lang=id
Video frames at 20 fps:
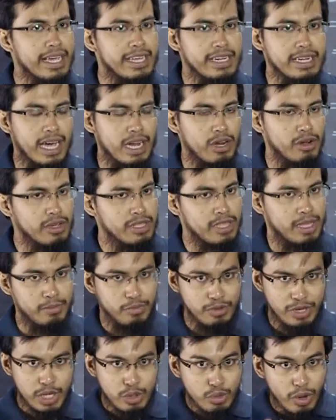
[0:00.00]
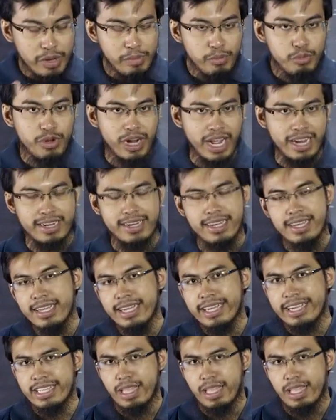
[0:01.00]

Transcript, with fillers: lain kalau kita punya dua himpunan.